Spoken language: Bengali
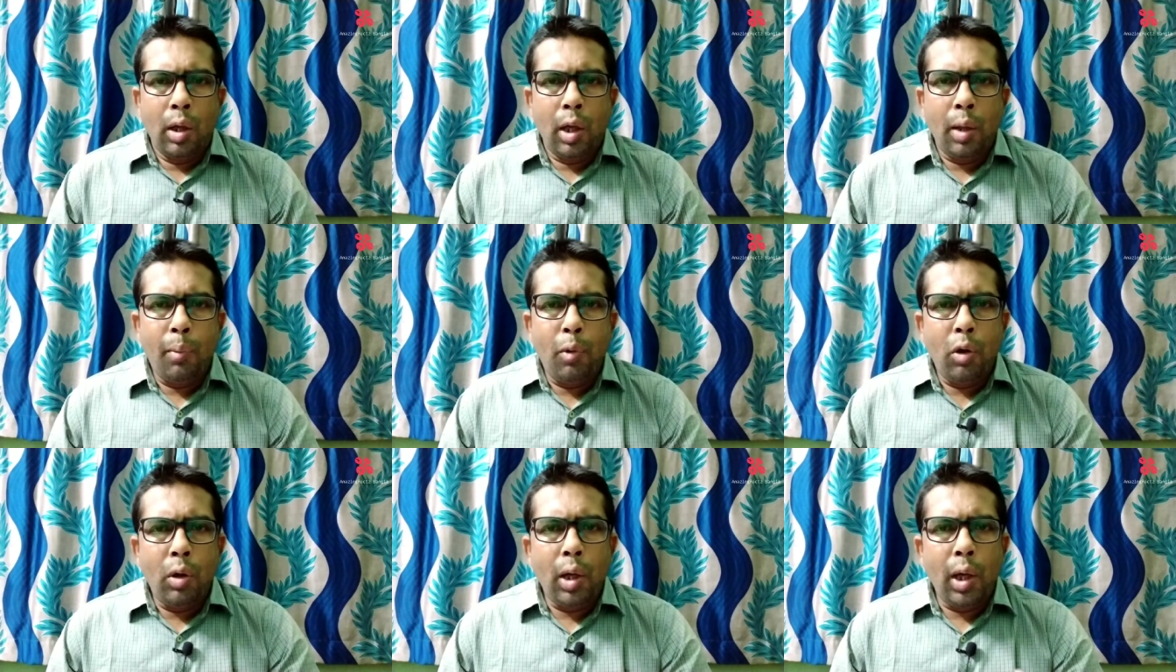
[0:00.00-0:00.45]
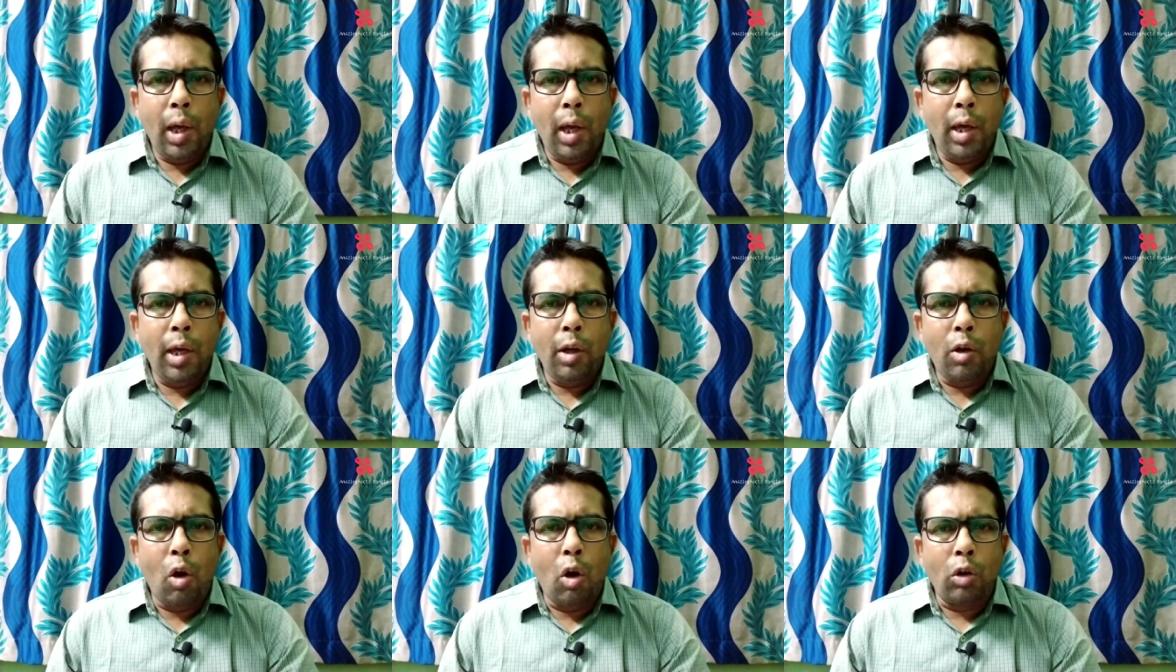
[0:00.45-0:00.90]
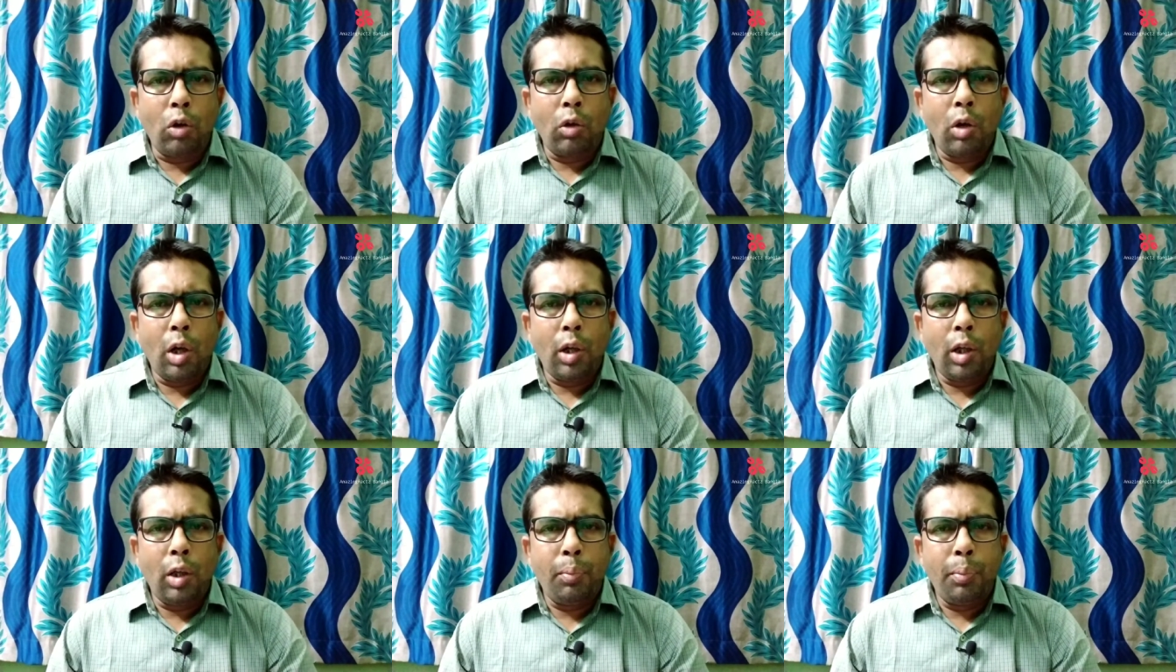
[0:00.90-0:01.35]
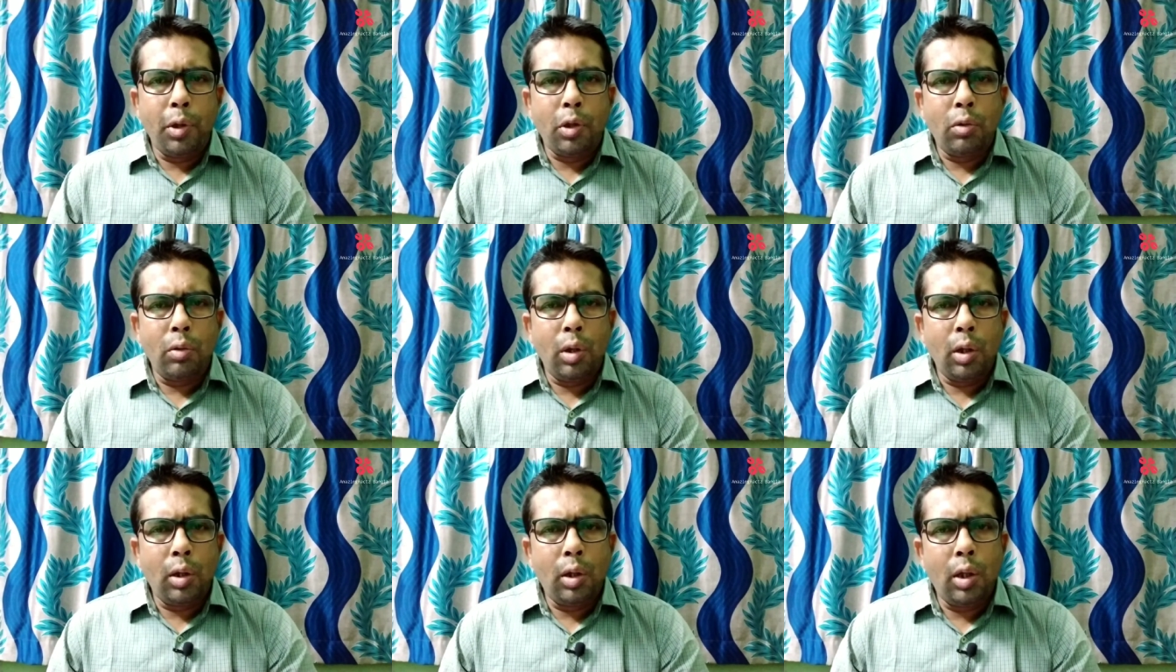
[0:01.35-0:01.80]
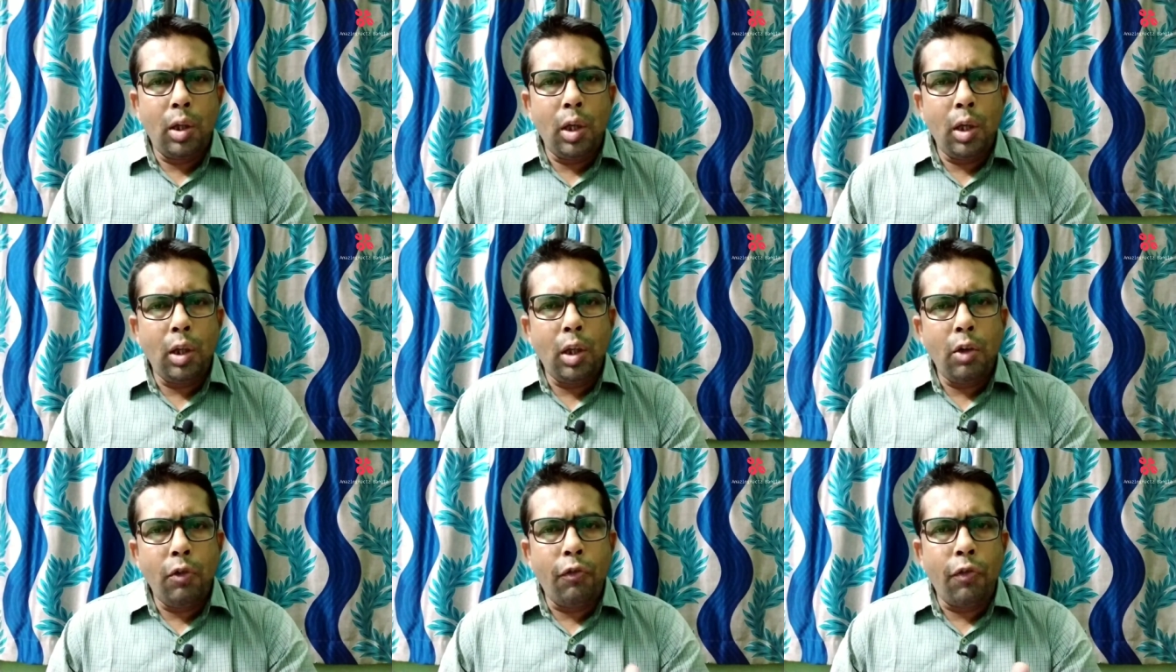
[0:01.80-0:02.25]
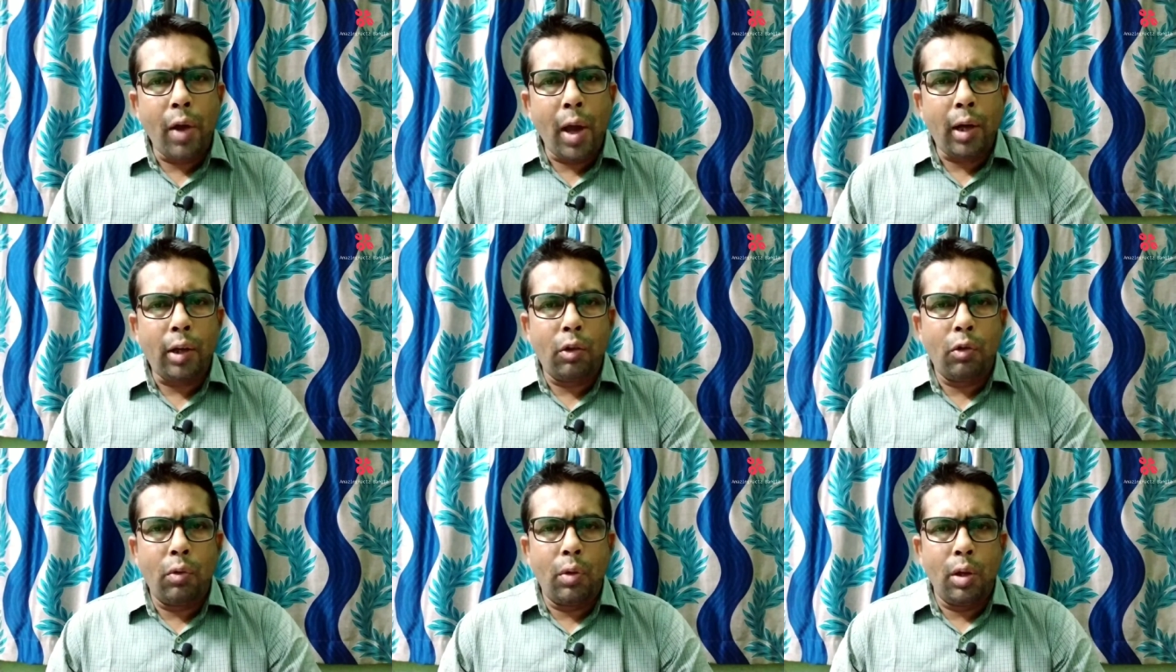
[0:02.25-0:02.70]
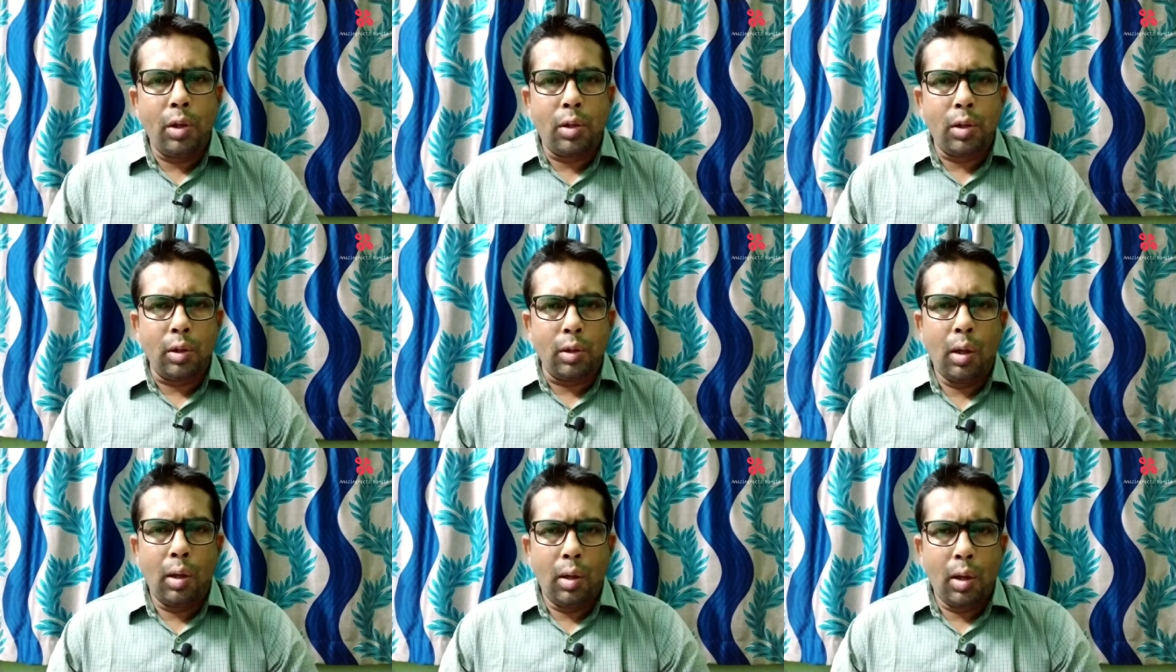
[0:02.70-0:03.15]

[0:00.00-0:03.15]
এবং এই ঘটনাটির পেছনে কি কি ফ্যাক্ট রয়েছে